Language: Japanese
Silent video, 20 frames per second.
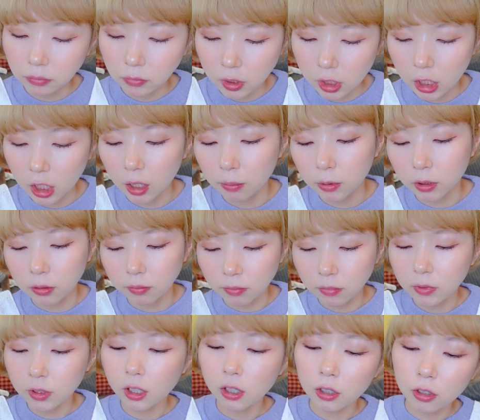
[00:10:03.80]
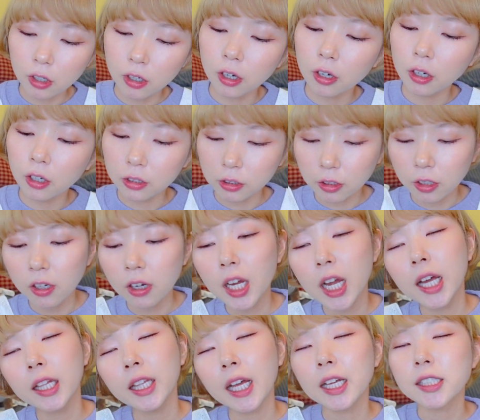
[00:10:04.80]
自分のことが
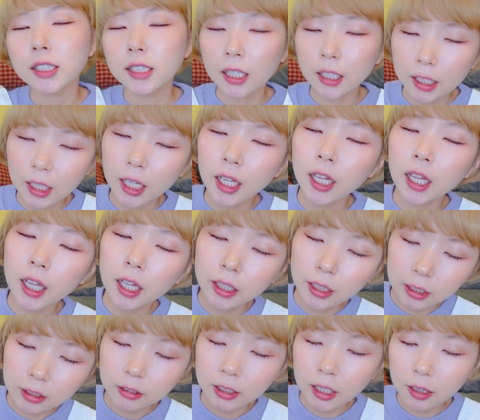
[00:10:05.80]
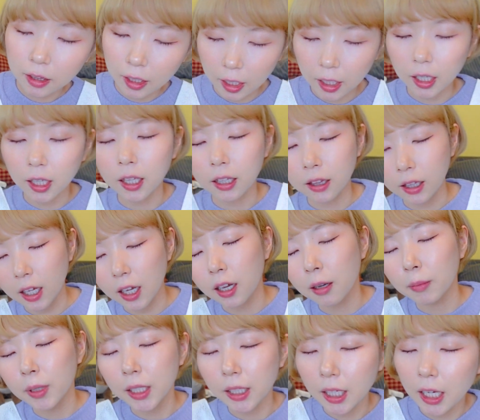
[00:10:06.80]
情けなくなって
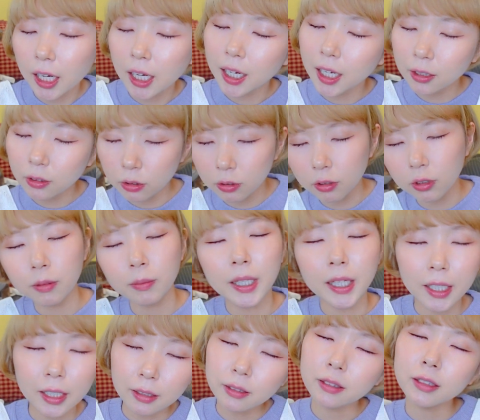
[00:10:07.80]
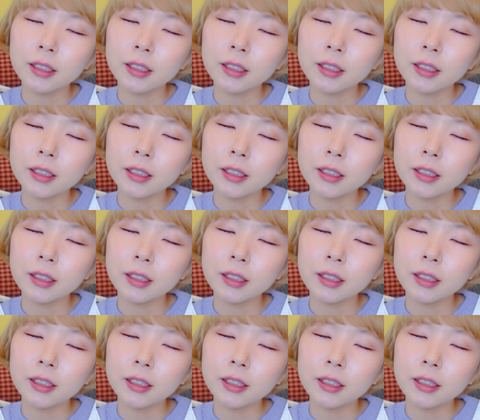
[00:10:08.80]
涙が止まらない